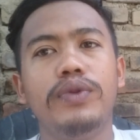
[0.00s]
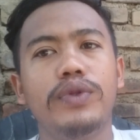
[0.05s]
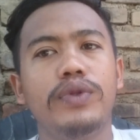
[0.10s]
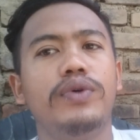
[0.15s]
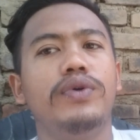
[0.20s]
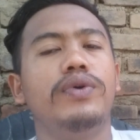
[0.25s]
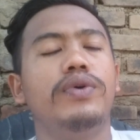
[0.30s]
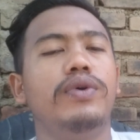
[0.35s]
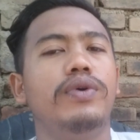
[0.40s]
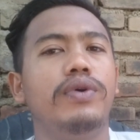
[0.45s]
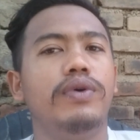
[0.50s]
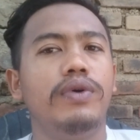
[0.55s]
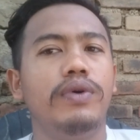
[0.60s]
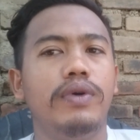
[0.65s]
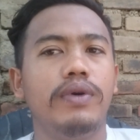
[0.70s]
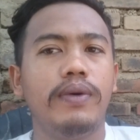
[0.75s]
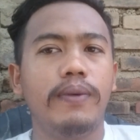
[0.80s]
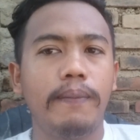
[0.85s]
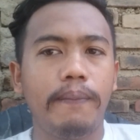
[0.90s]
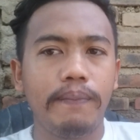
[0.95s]

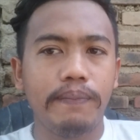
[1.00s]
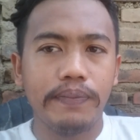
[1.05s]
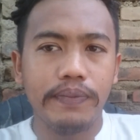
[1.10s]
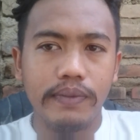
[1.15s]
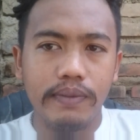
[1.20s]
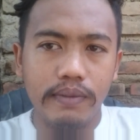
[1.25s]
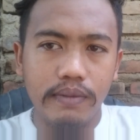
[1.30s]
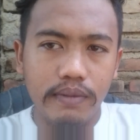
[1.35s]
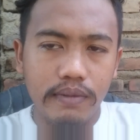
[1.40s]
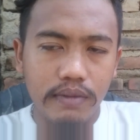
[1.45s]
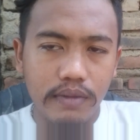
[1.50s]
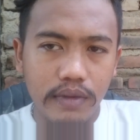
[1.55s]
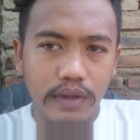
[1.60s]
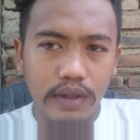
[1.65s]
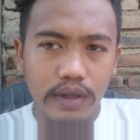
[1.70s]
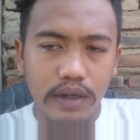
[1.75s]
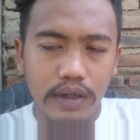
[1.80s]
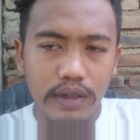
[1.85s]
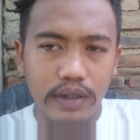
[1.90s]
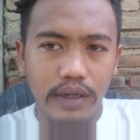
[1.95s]
untuk
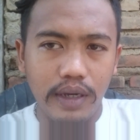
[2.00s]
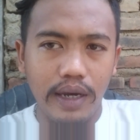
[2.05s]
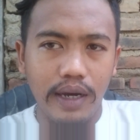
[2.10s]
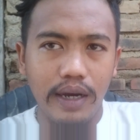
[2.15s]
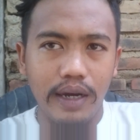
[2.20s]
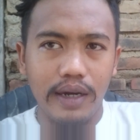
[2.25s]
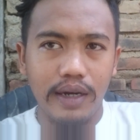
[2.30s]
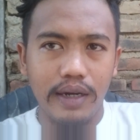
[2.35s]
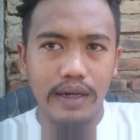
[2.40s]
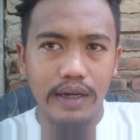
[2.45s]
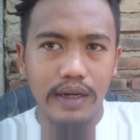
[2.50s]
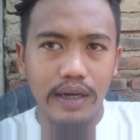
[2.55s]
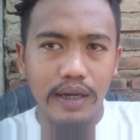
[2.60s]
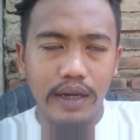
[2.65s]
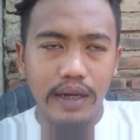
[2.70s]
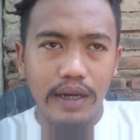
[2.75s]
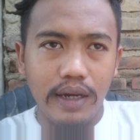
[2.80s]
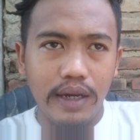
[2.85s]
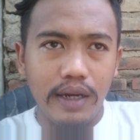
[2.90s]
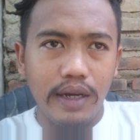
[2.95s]
yang
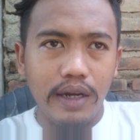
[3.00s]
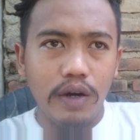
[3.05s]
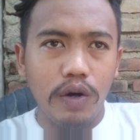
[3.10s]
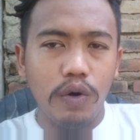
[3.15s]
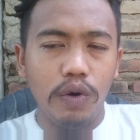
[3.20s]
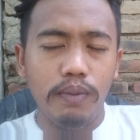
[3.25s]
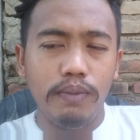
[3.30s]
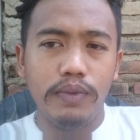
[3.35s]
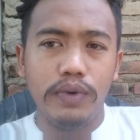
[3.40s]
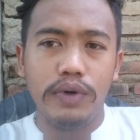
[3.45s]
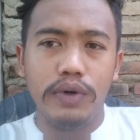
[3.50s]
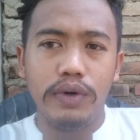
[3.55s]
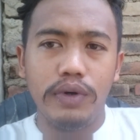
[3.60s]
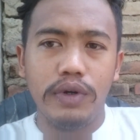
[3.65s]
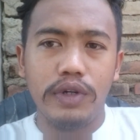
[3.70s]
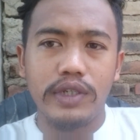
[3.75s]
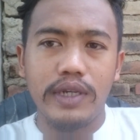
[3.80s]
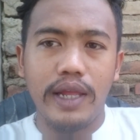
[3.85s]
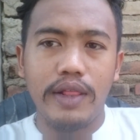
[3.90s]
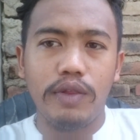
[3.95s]

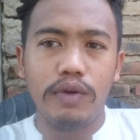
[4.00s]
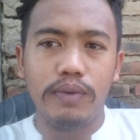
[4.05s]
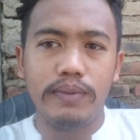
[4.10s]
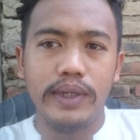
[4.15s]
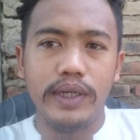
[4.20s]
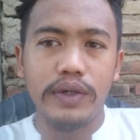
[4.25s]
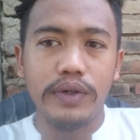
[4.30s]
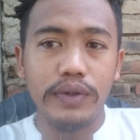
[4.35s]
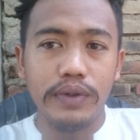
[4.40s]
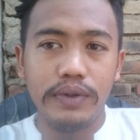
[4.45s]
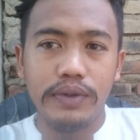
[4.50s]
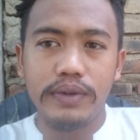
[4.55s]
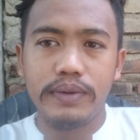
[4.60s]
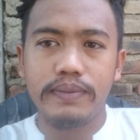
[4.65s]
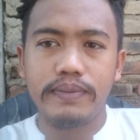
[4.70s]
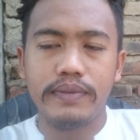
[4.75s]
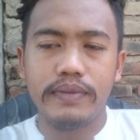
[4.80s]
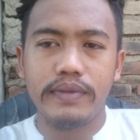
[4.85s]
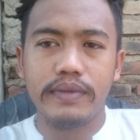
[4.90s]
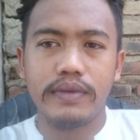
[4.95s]
umur satu minggu
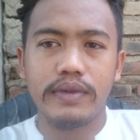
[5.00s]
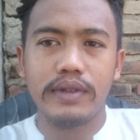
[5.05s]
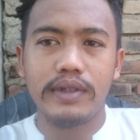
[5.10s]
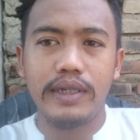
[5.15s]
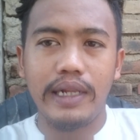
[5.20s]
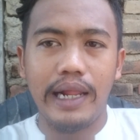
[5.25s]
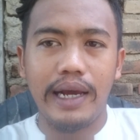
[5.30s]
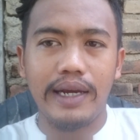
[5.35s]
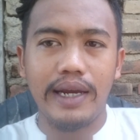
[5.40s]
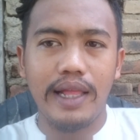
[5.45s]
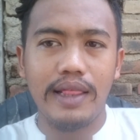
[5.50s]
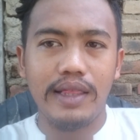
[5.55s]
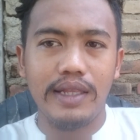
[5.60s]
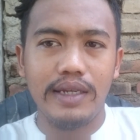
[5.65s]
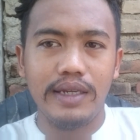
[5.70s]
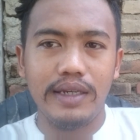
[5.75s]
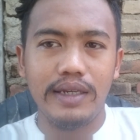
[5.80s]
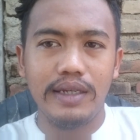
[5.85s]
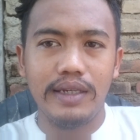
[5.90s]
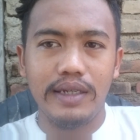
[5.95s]
silahkan
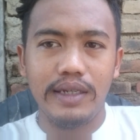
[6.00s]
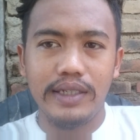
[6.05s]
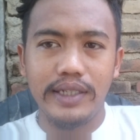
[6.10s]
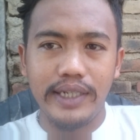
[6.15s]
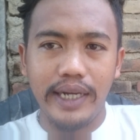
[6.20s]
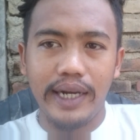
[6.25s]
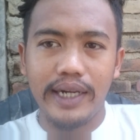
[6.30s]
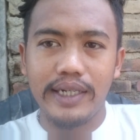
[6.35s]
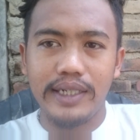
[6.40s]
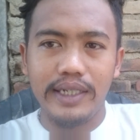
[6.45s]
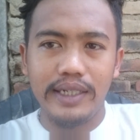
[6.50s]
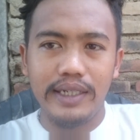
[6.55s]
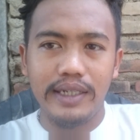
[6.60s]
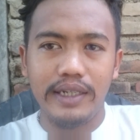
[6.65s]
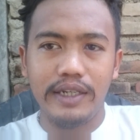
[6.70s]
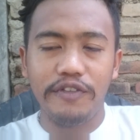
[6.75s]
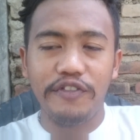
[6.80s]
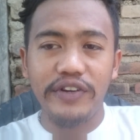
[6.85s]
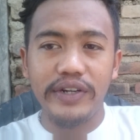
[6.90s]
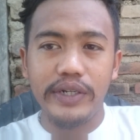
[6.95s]
dicek
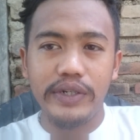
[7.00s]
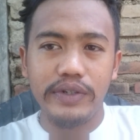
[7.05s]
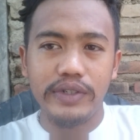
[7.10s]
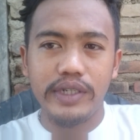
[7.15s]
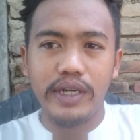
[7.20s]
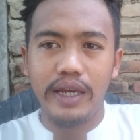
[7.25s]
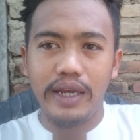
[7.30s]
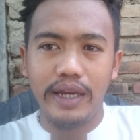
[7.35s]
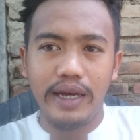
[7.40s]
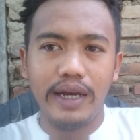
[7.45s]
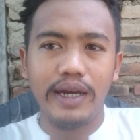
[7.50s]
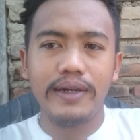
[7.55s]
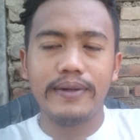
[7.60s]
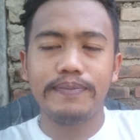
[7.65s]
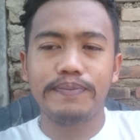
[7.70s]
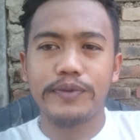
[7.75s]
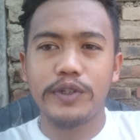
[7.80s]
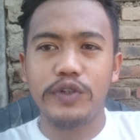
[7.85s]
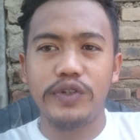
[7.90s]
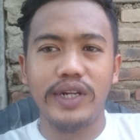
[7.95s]
di video saya
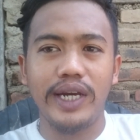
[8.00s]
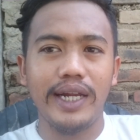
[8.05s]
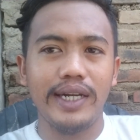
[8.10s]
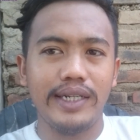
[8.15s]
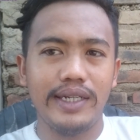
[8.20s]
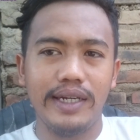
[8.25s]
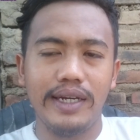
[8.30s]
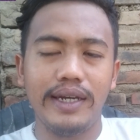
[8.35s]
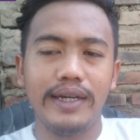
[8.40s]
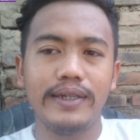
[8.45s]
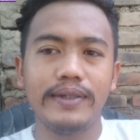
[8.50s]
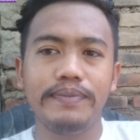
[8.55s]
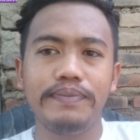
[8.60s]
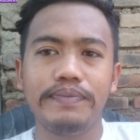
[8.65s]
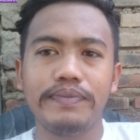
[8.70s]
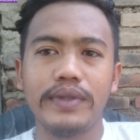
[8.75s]
sudah ada